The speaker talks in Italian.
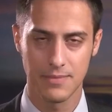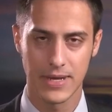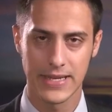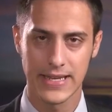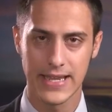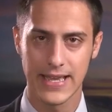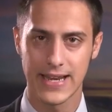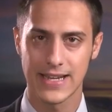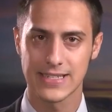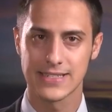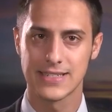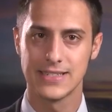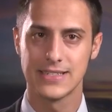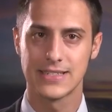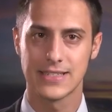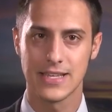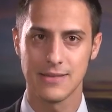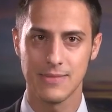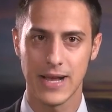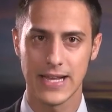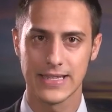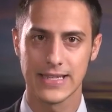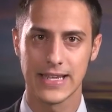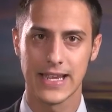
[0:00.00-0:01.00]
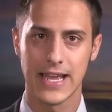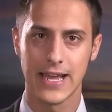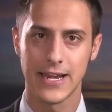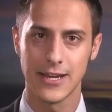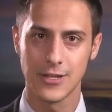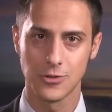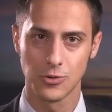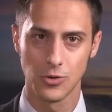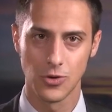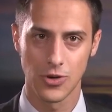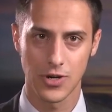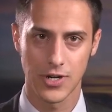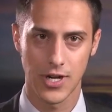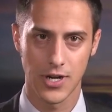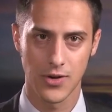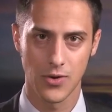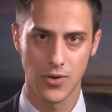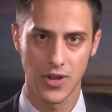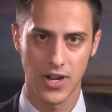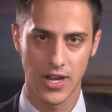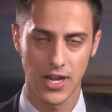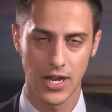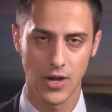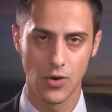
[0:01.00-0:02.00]
maniera sistematica
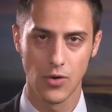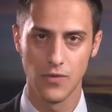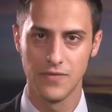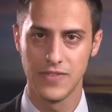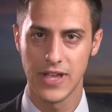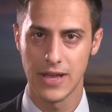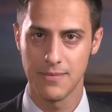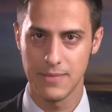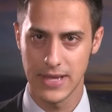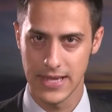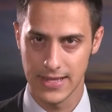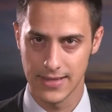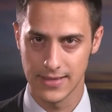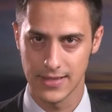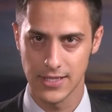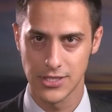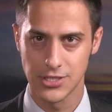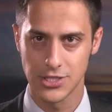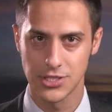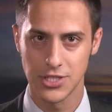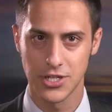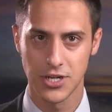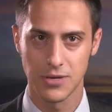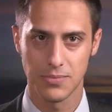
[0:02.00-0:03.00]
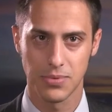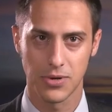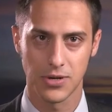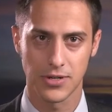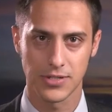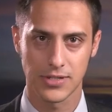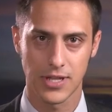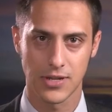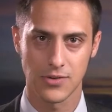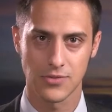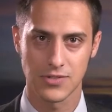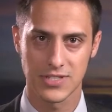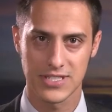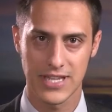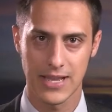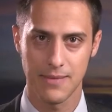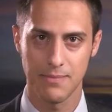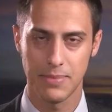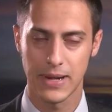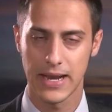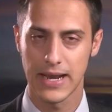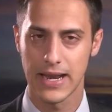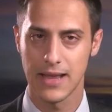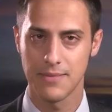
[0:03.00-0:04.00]
ritornano e che ovviamente ci riportano
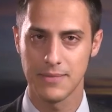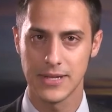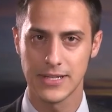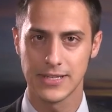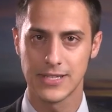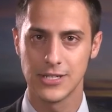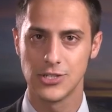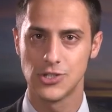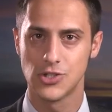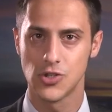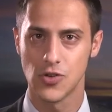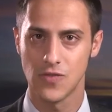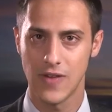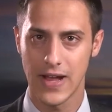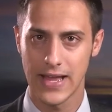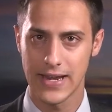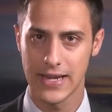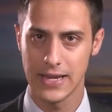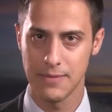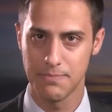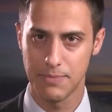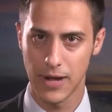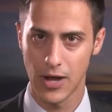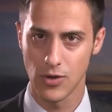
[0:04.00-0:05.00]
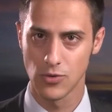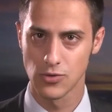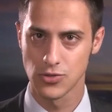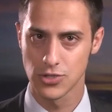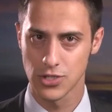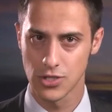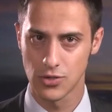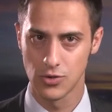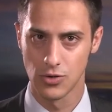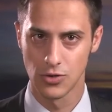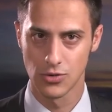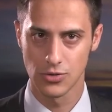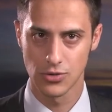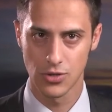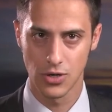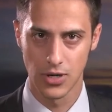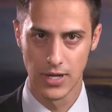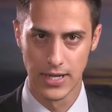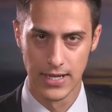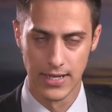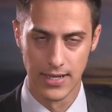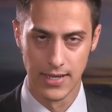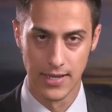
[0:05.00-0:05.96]
sempre alla mente Giovanni Paolo II,